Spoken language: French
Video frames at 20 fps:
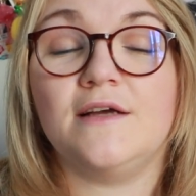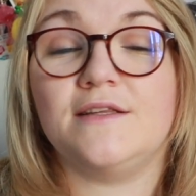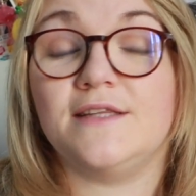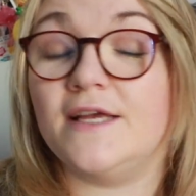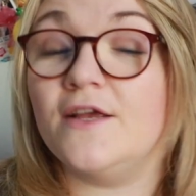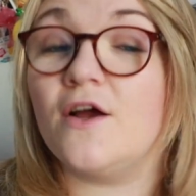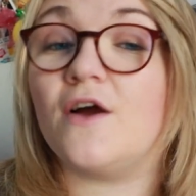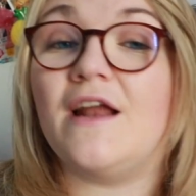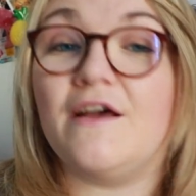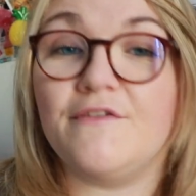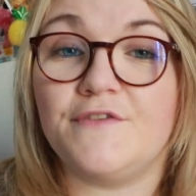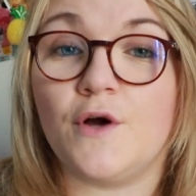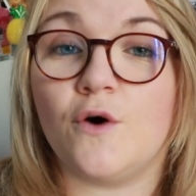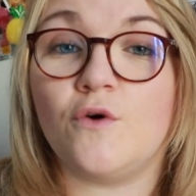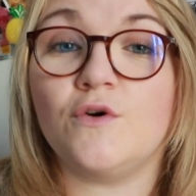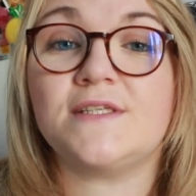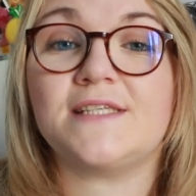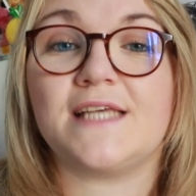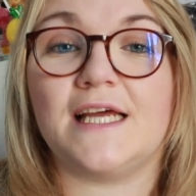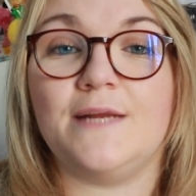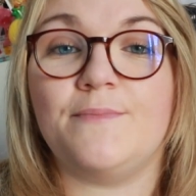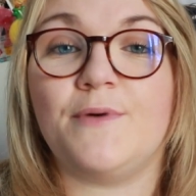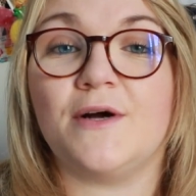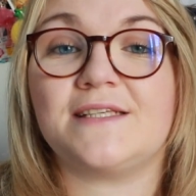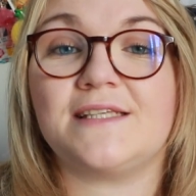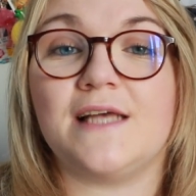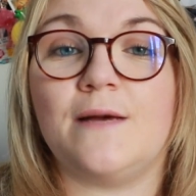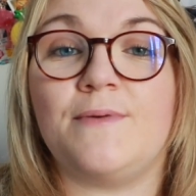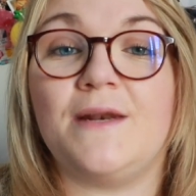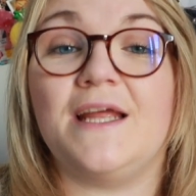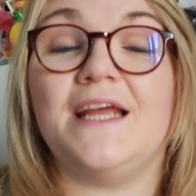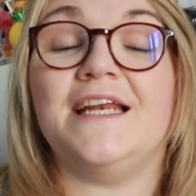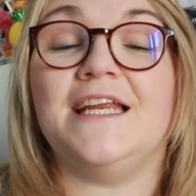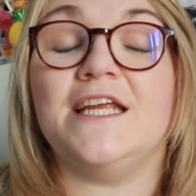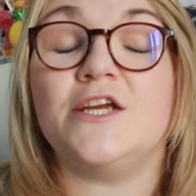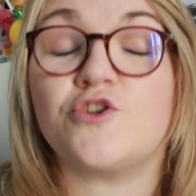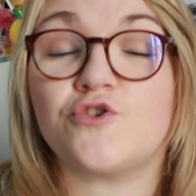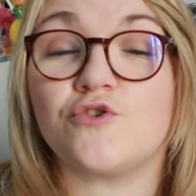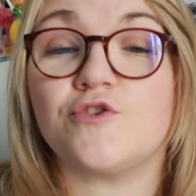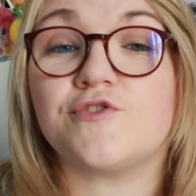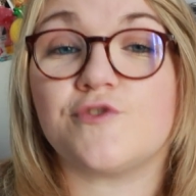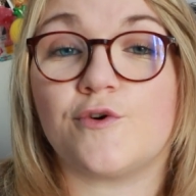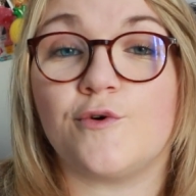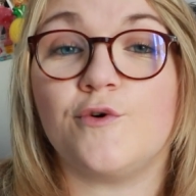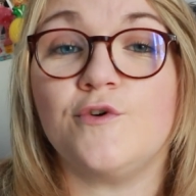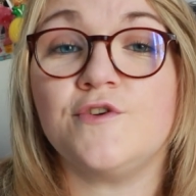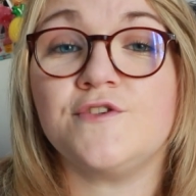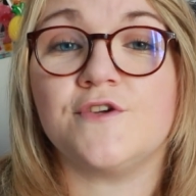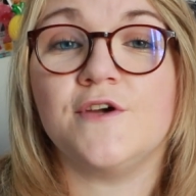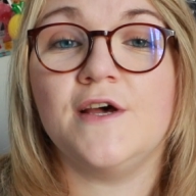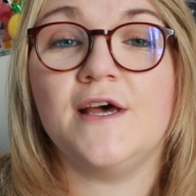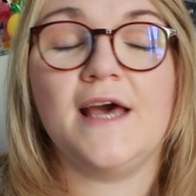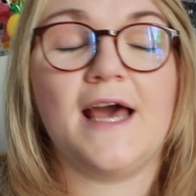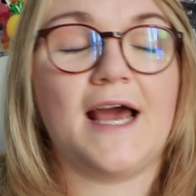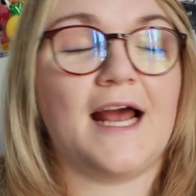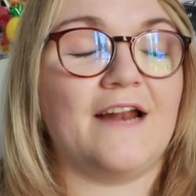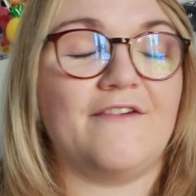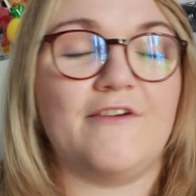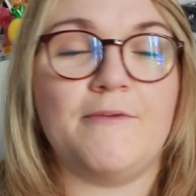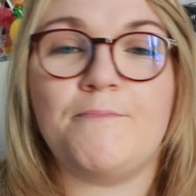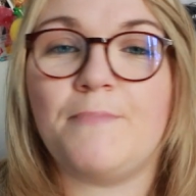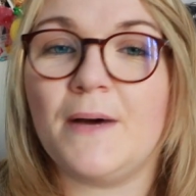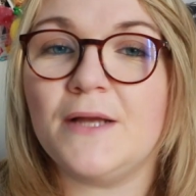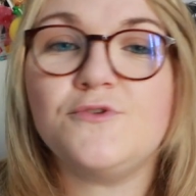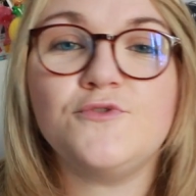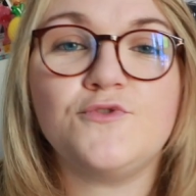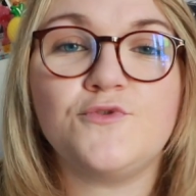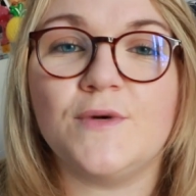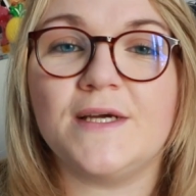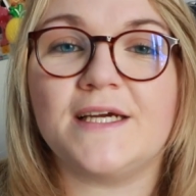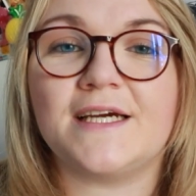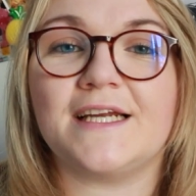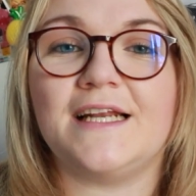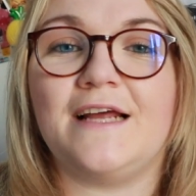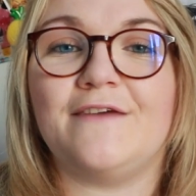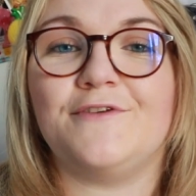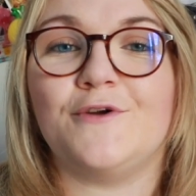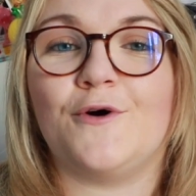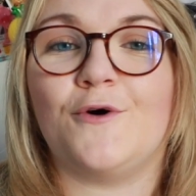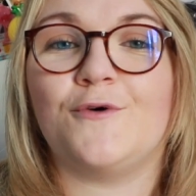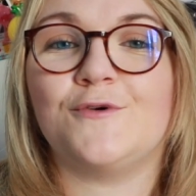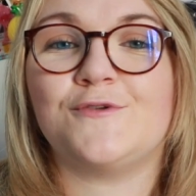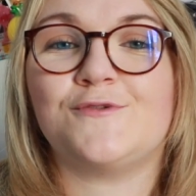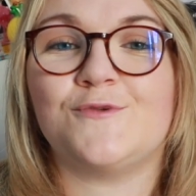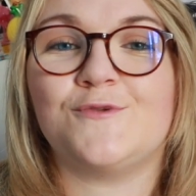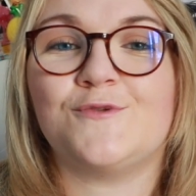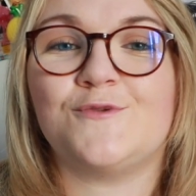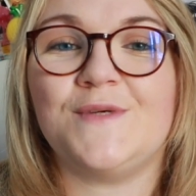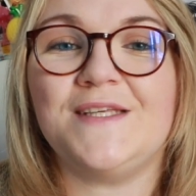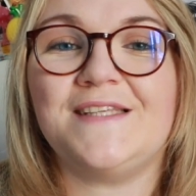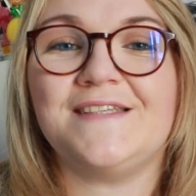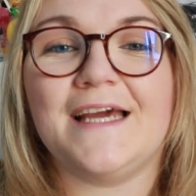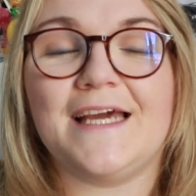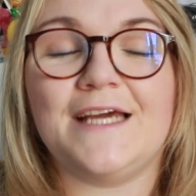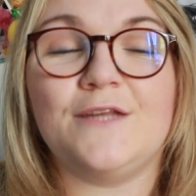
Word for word: D'ailleurs La vie en rose qui à l'époque s'appelait Les choses en rose, elle avait pas du tout écrit La vie en rose tout de suite.